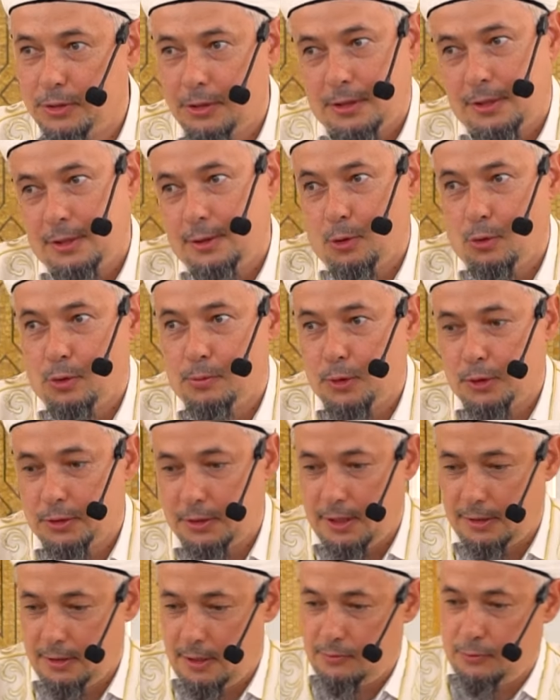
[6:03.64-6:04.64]
что хирург
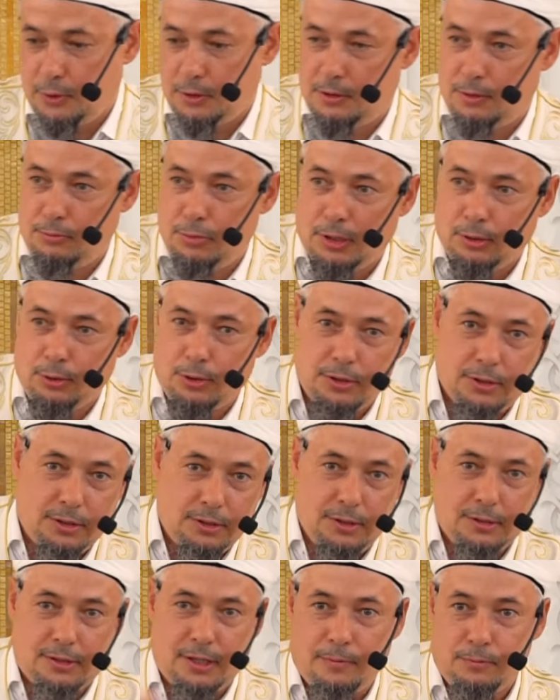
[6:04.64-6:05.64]
может сказать, вот тебе нож,
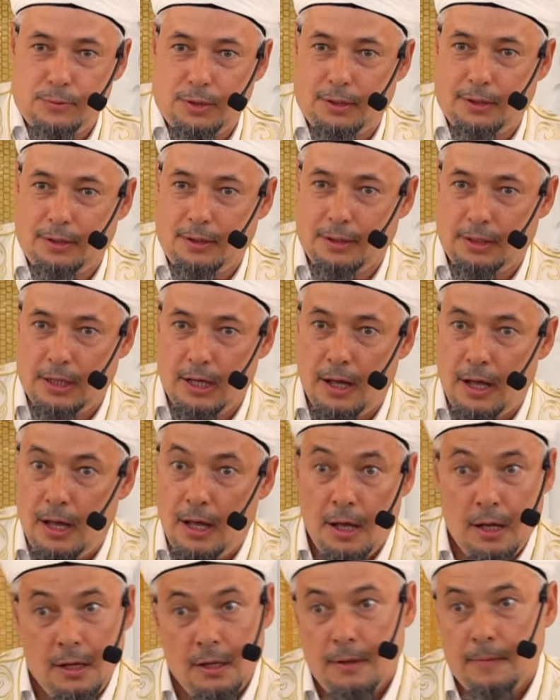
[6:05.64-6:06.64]
иди сам делай. Да?
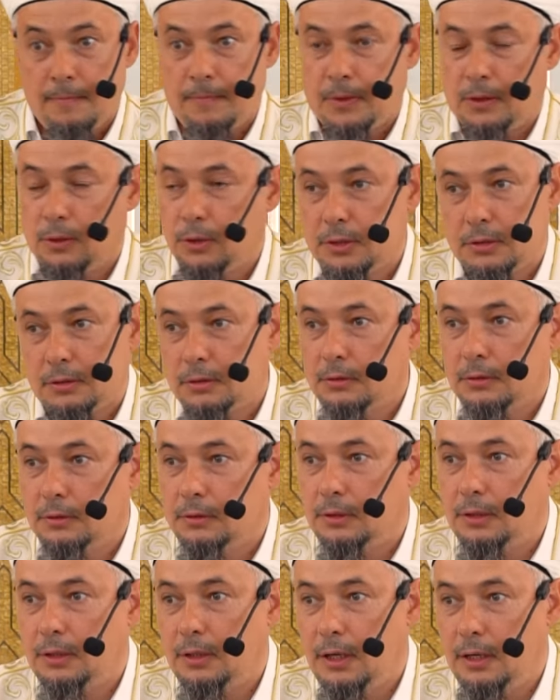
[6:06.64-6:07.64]
То есть
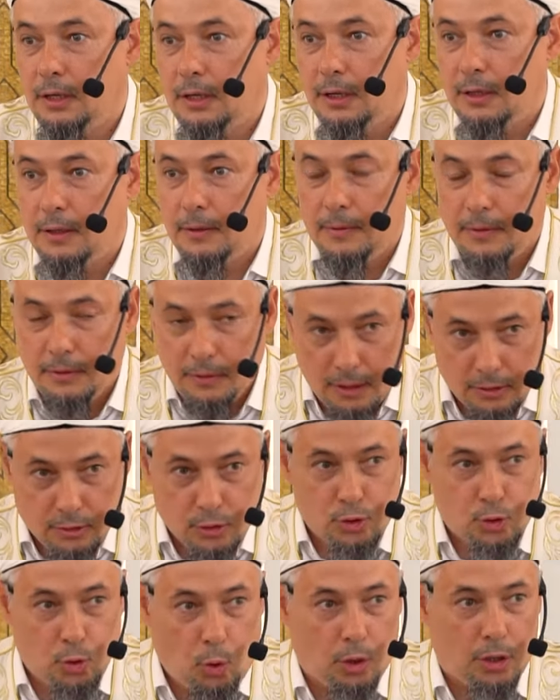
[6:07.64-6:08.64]

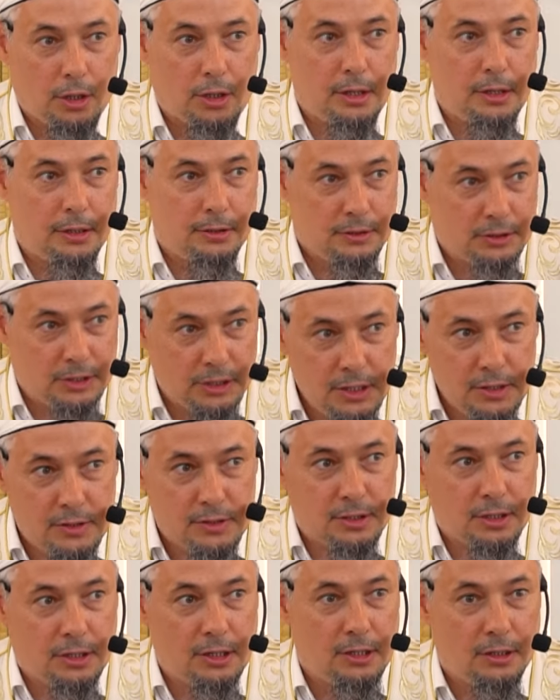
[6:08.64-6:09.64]
это 40 лет,
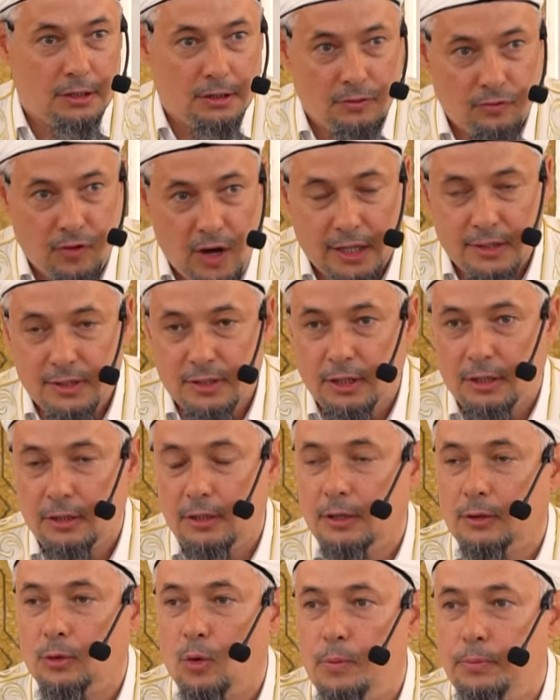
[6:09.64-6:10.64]
30 лет, 20
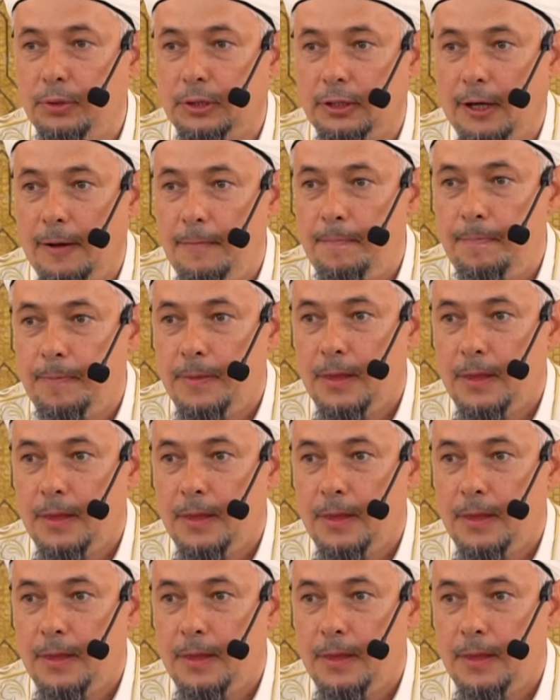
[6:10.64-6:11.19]
лет опыта.